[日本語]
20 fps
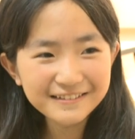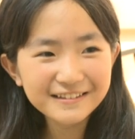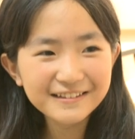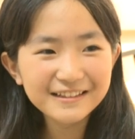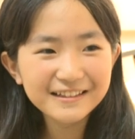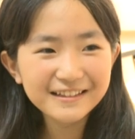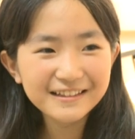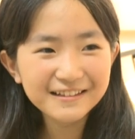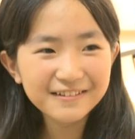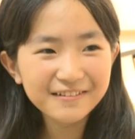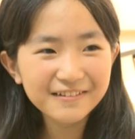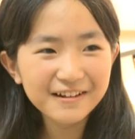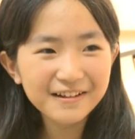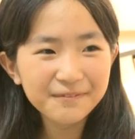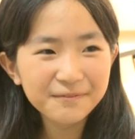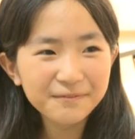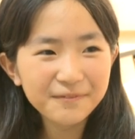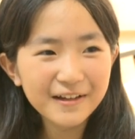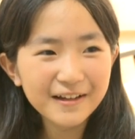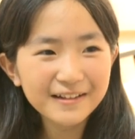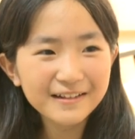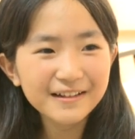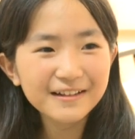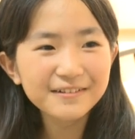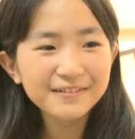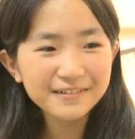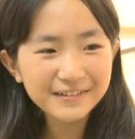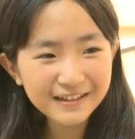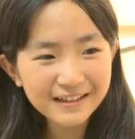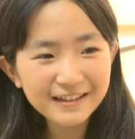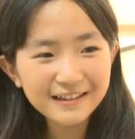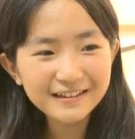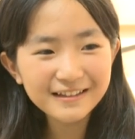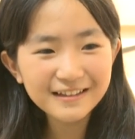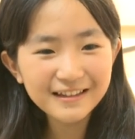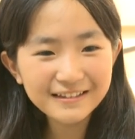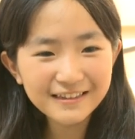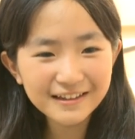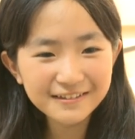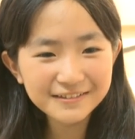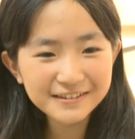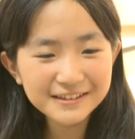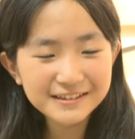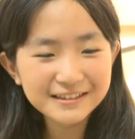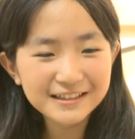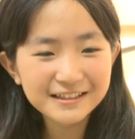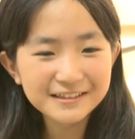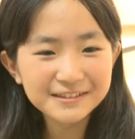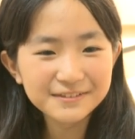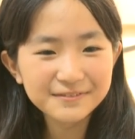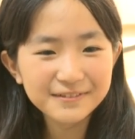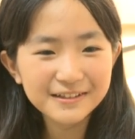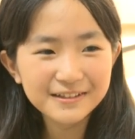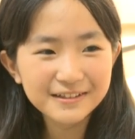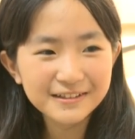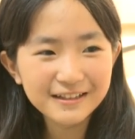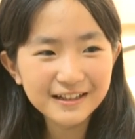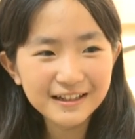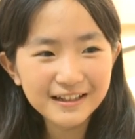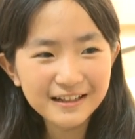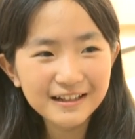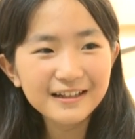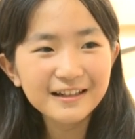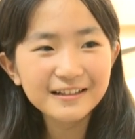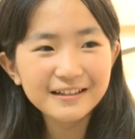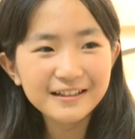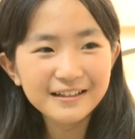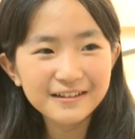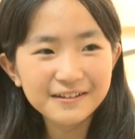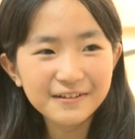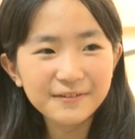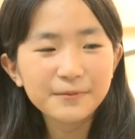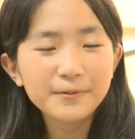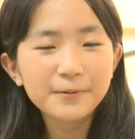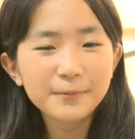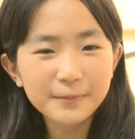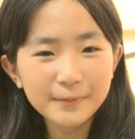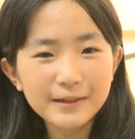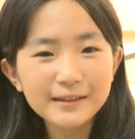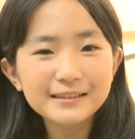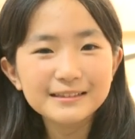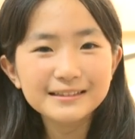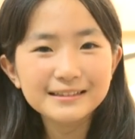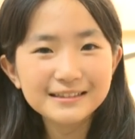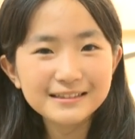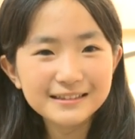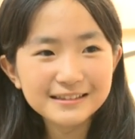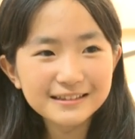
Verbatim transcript: るい子がいっぱいなので楽しく遊べるからいいと思います